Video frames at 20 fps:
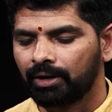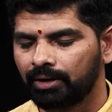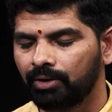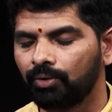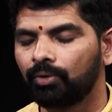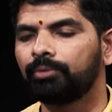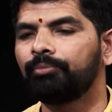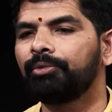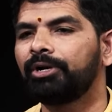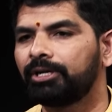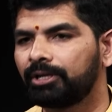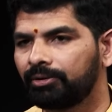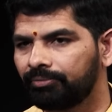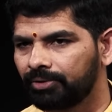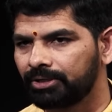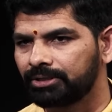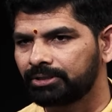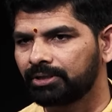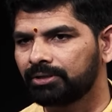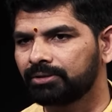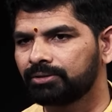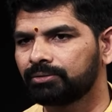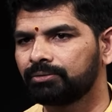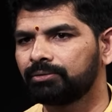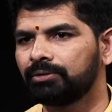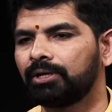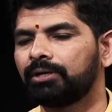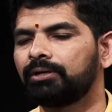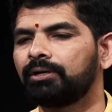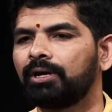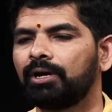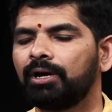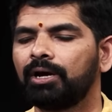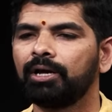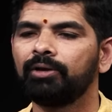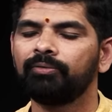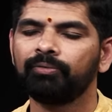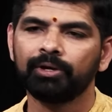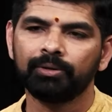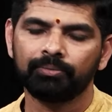గవర్నమెంట్ అఫీషియల్స్ లేదంటే
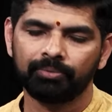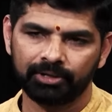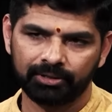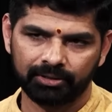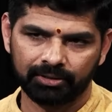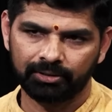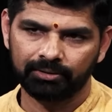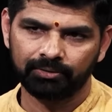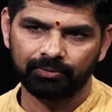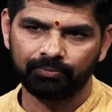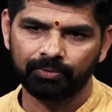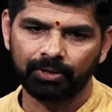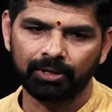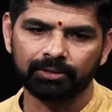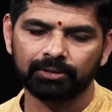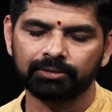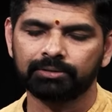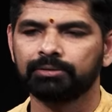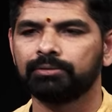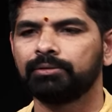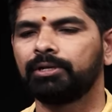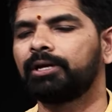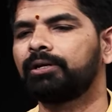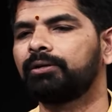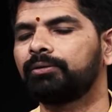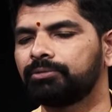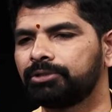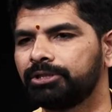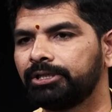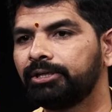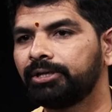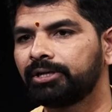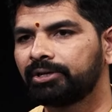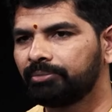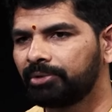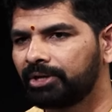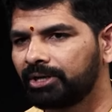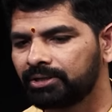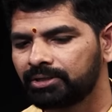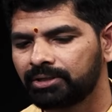హైఫై ఫిగర్లు ఫాదర్స్లు లైక్ సీనియర్
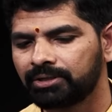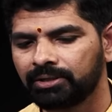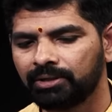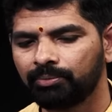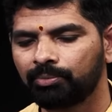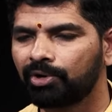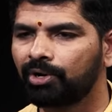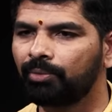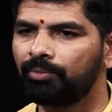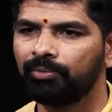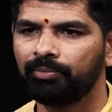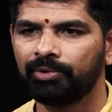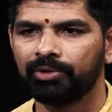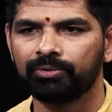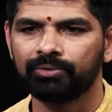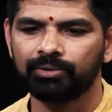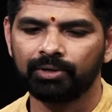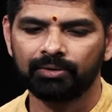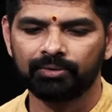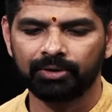మేనేజర్కి ఈ ప్రాబ్లం ఎక్కువగా